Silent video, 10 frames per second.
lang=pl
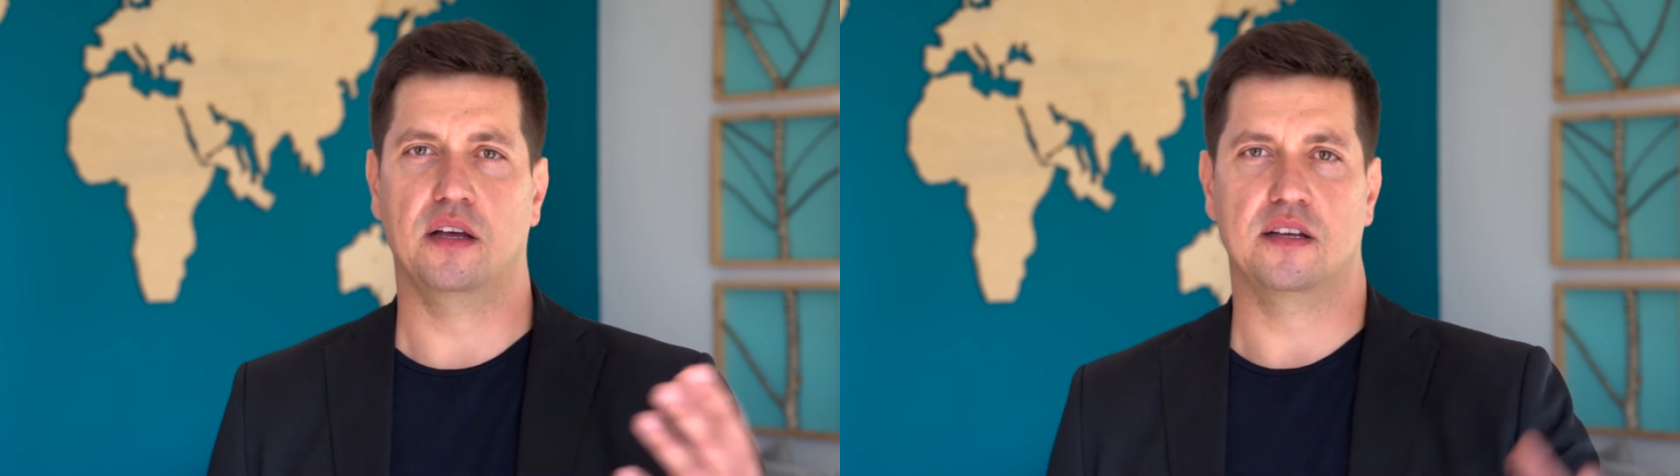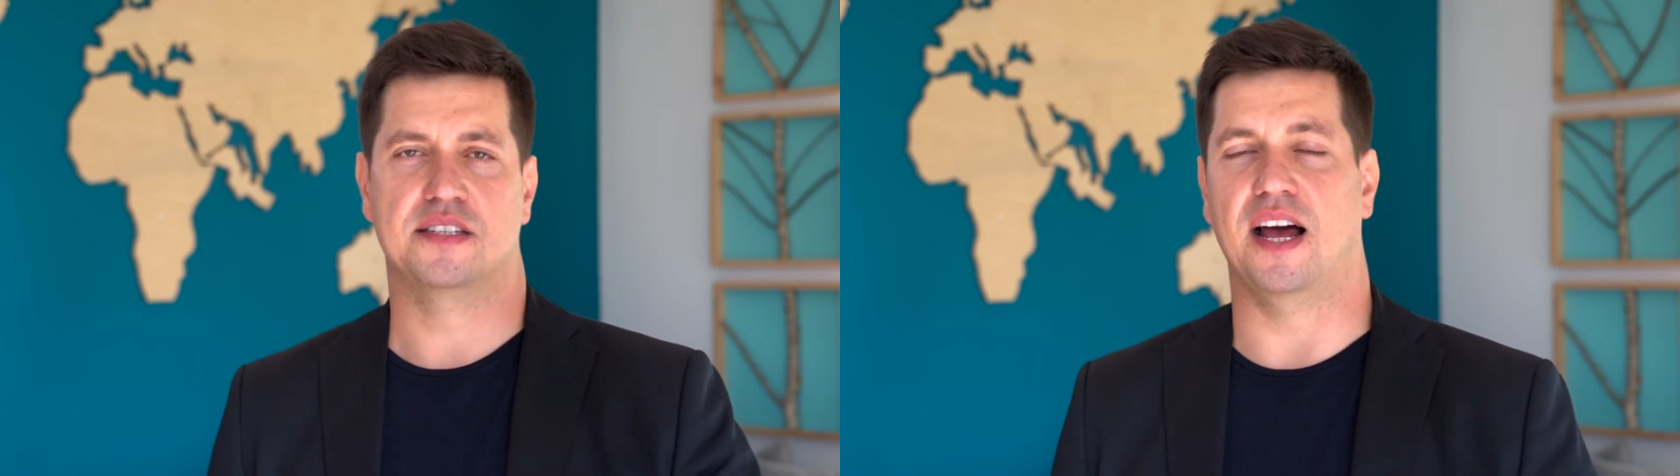
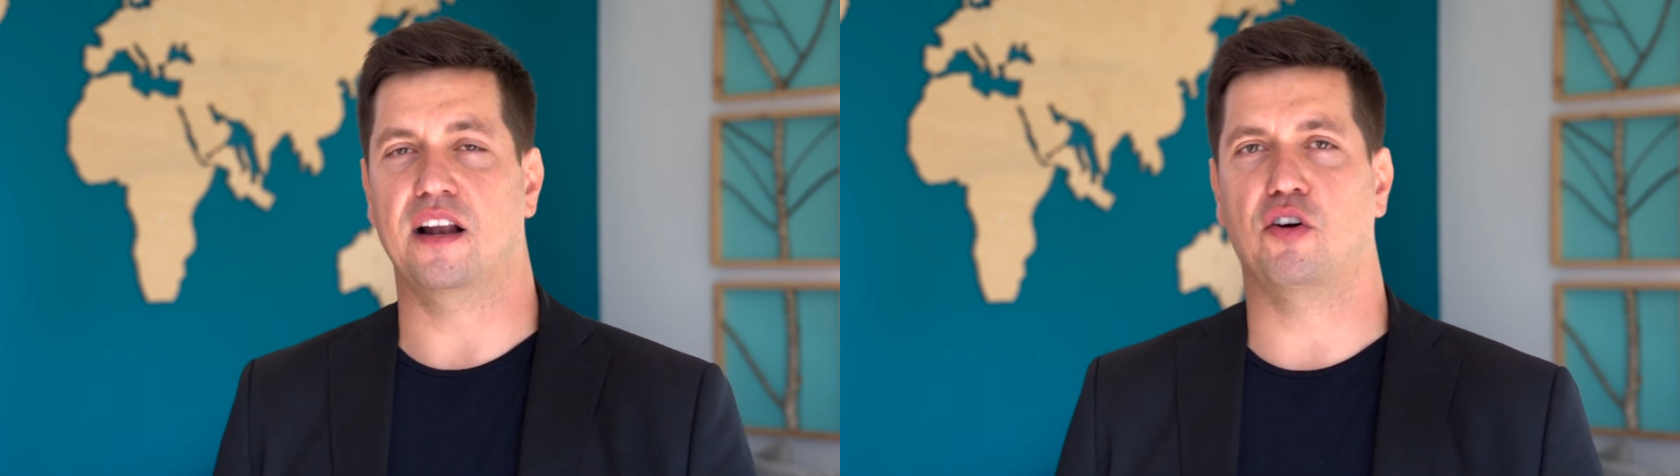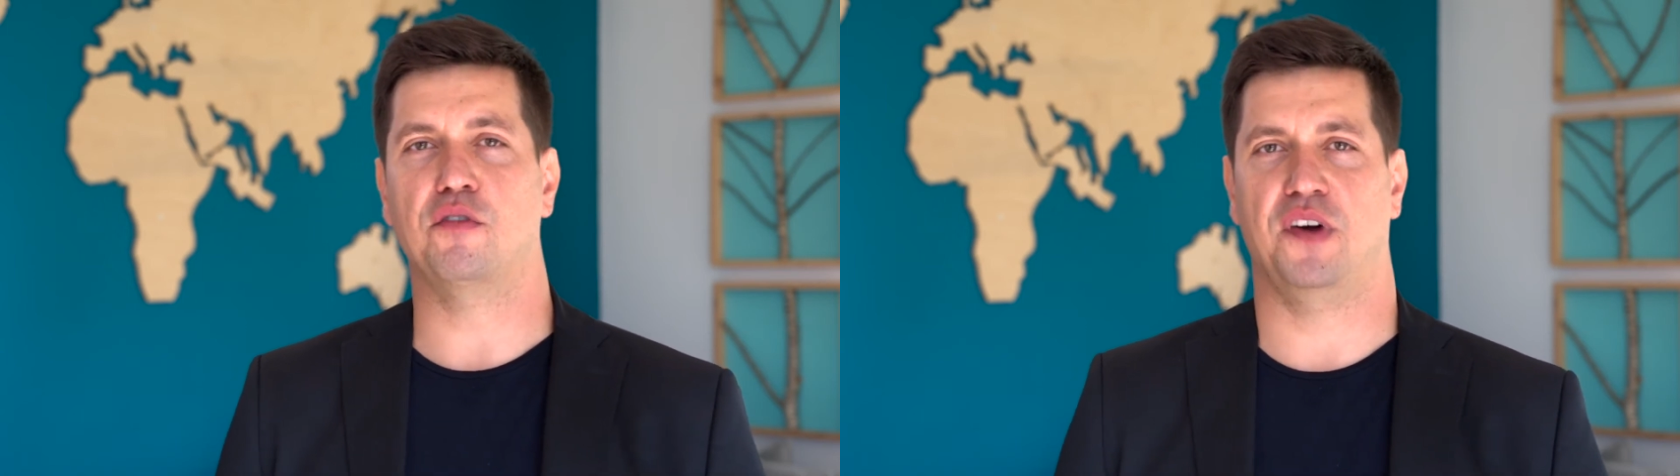sal
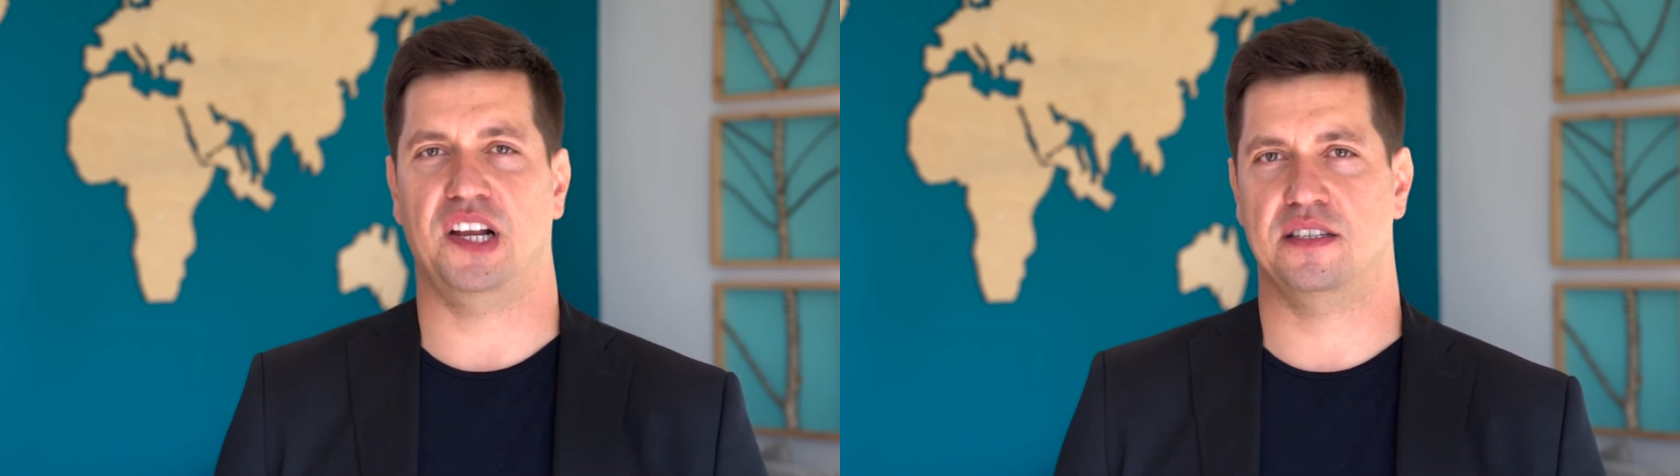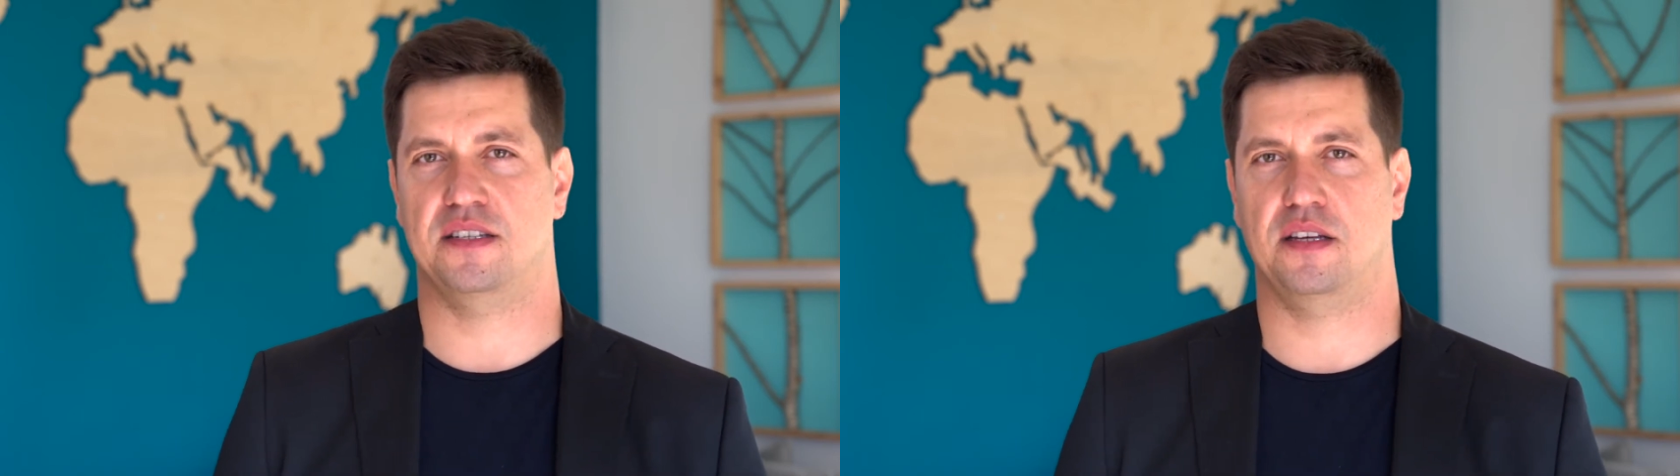
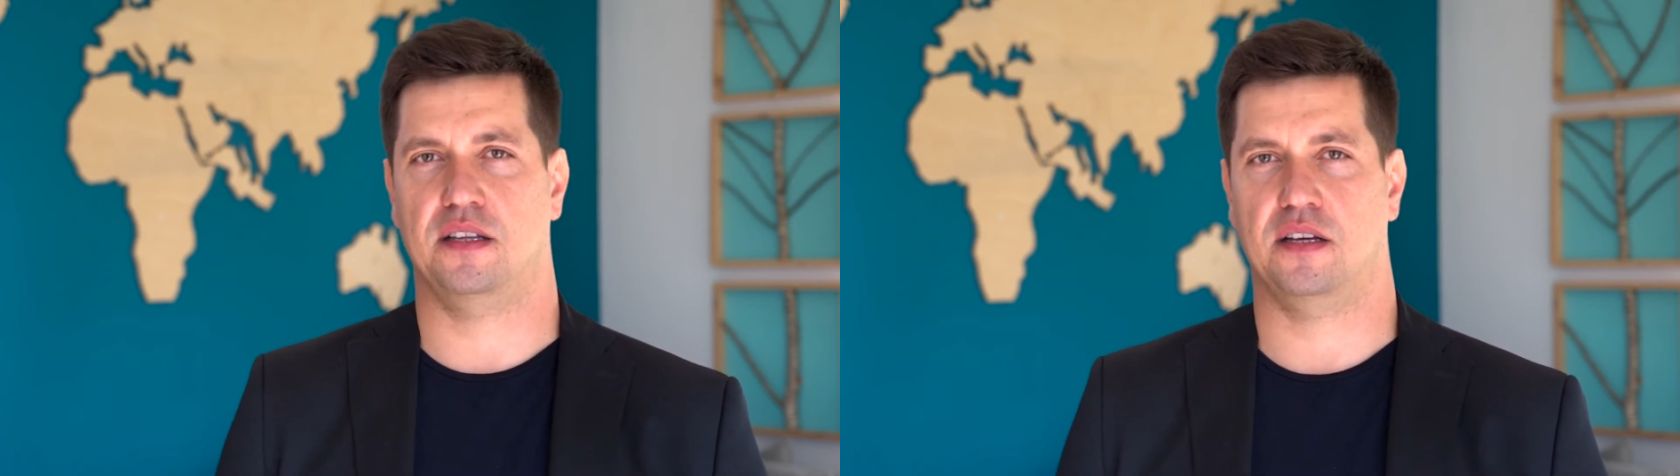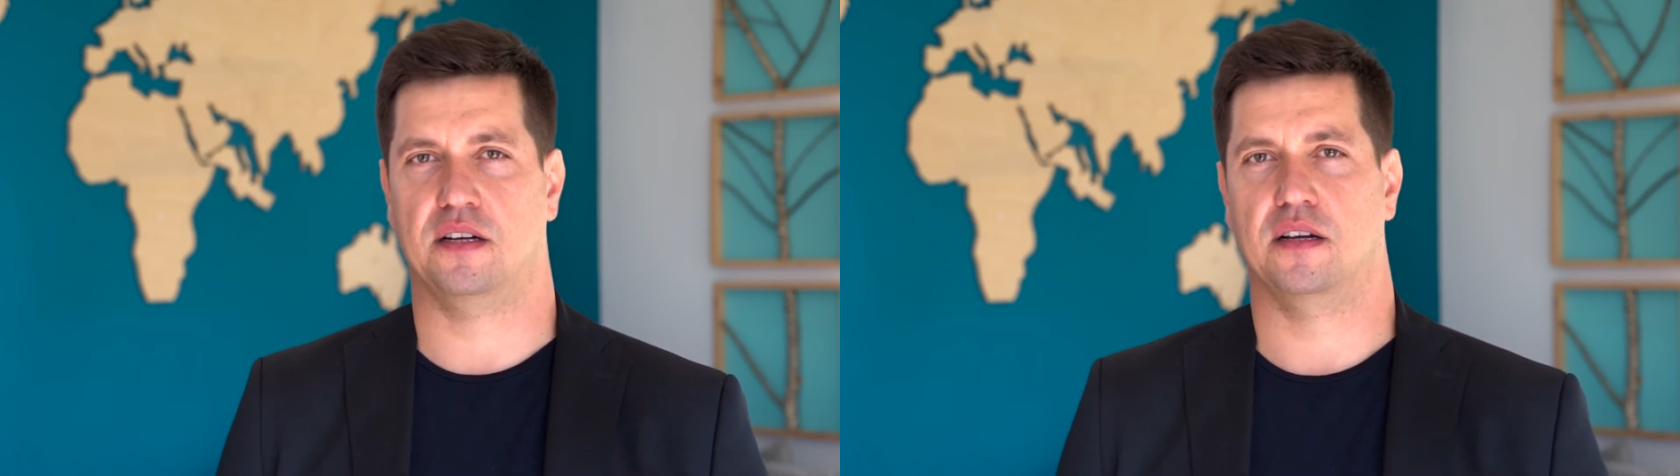
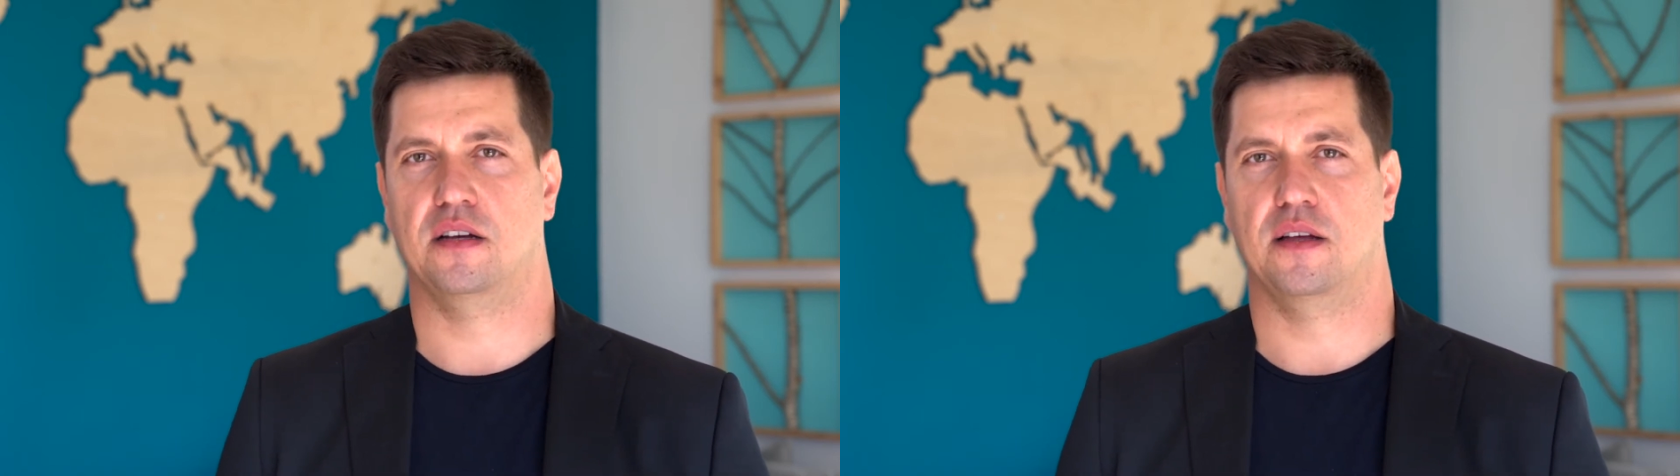konferencyjnych.